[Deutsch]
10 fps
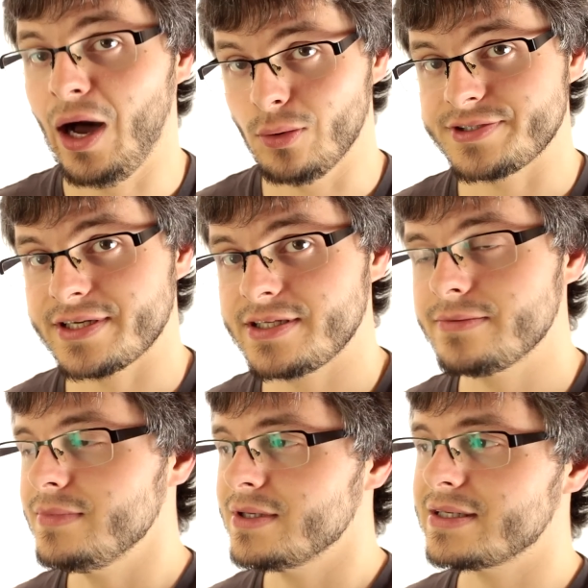
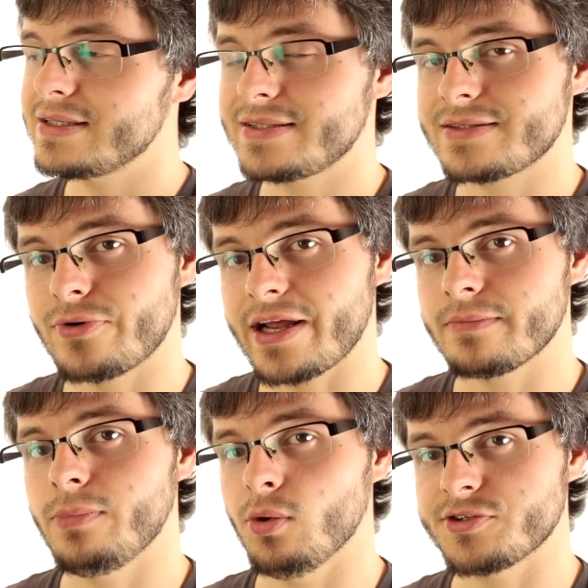Außerdem ist
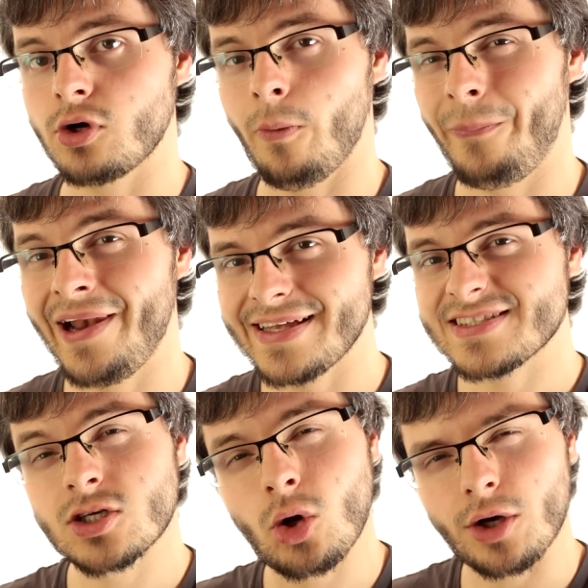Dragon Bones
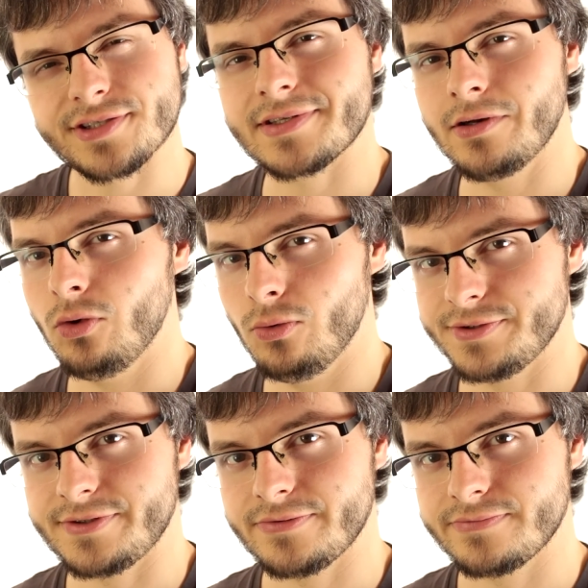komplett
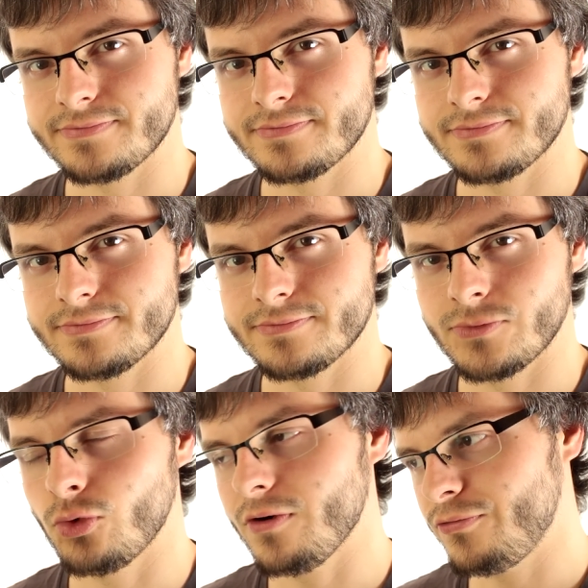kostenlos.
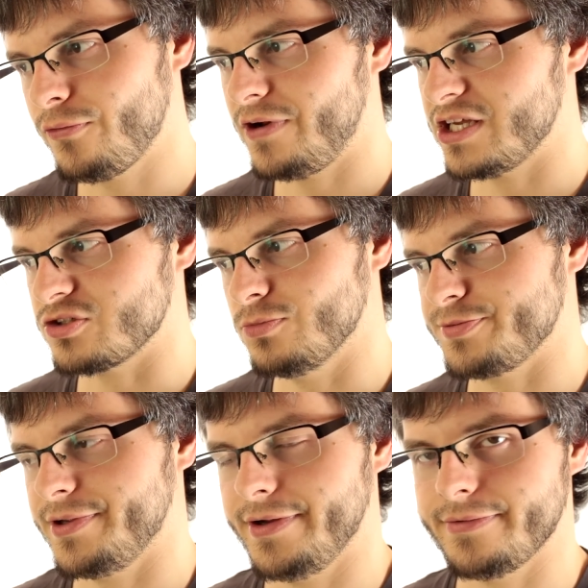Nur für Flash
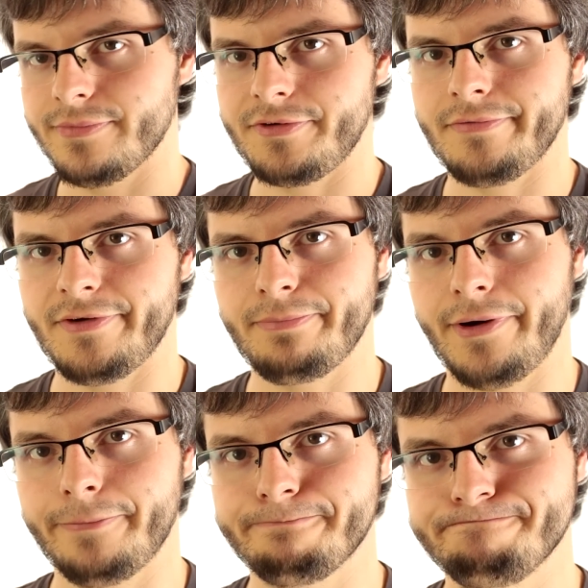muss man halt ein bisschen was
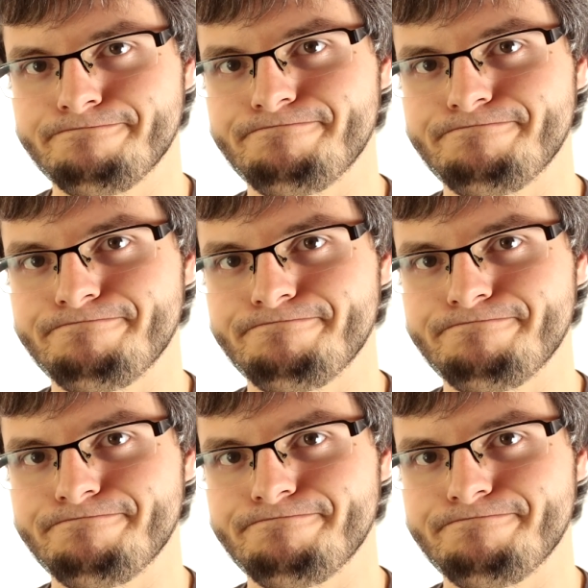berappen.